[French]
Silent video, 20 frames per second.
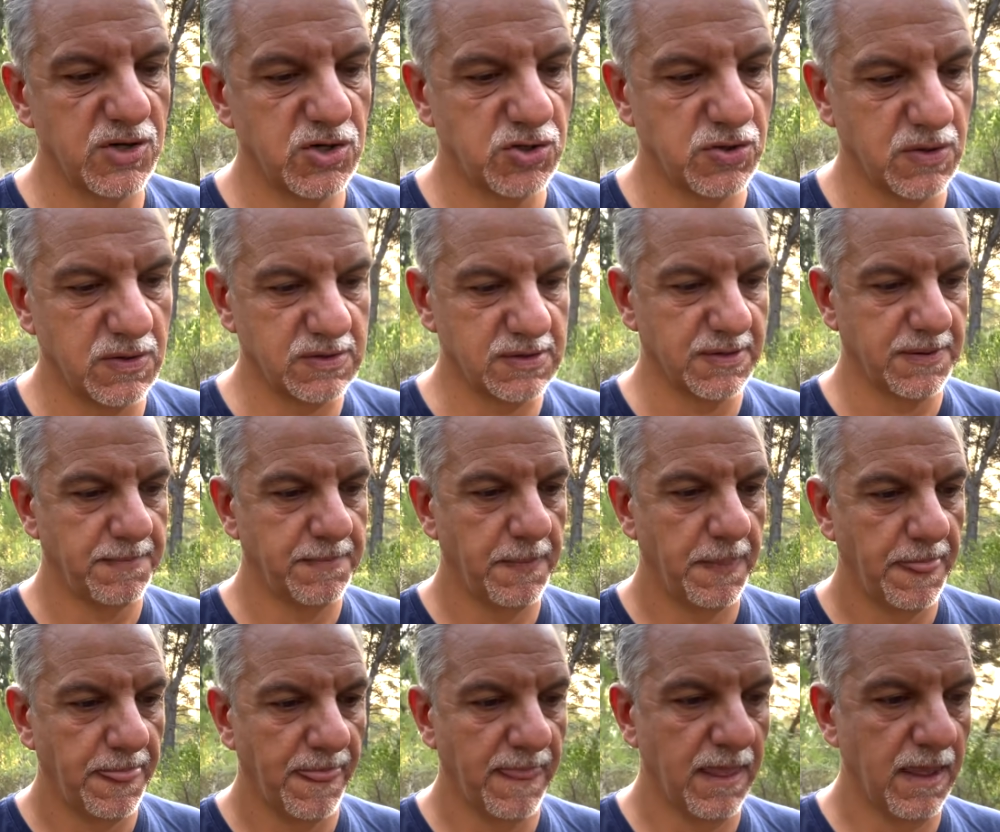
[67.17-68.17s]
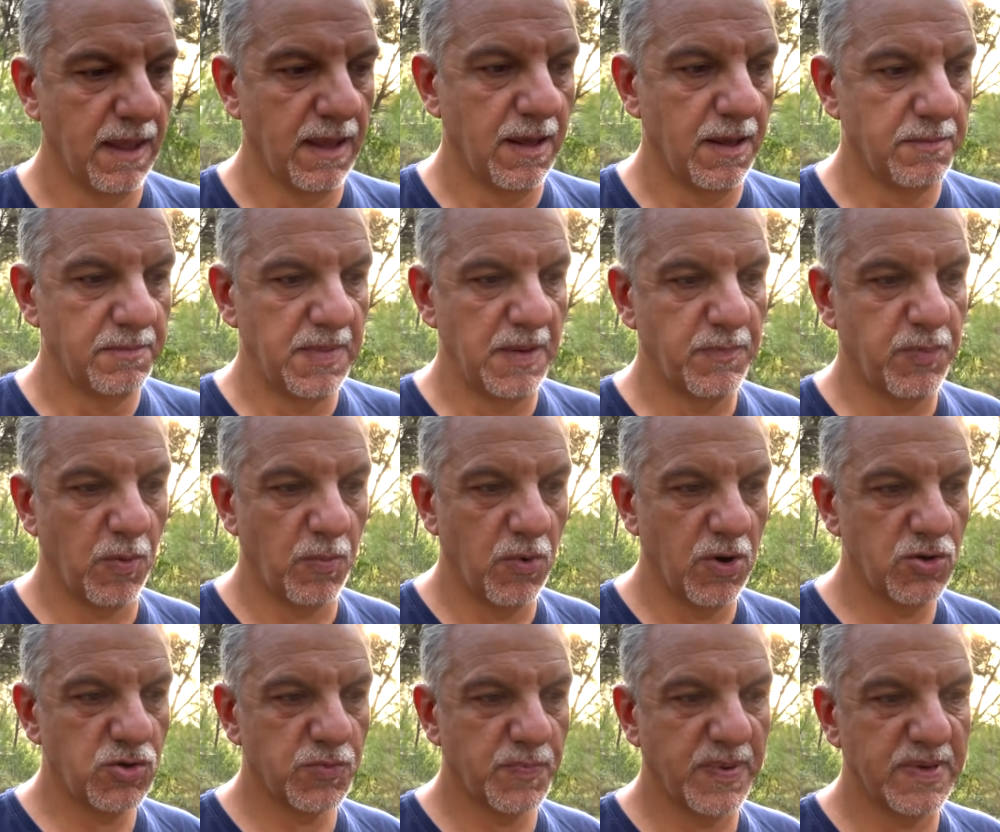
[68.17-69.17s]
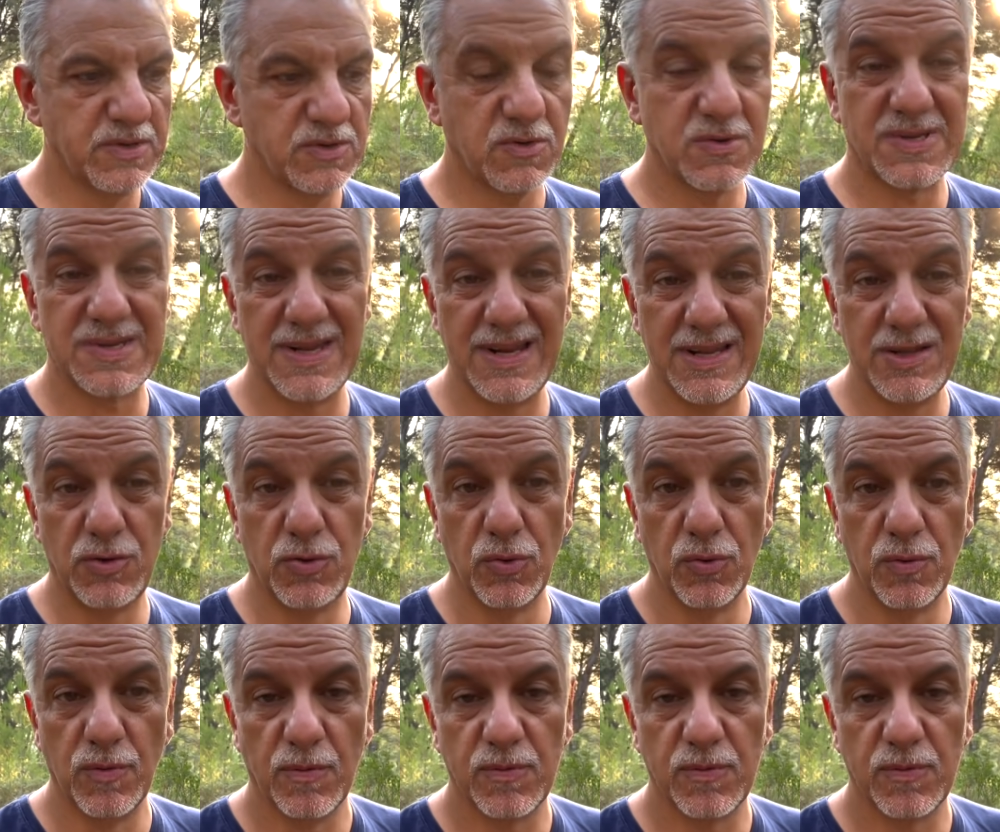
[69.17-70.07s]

choses Mais pour moi, je pense que c'est les deux.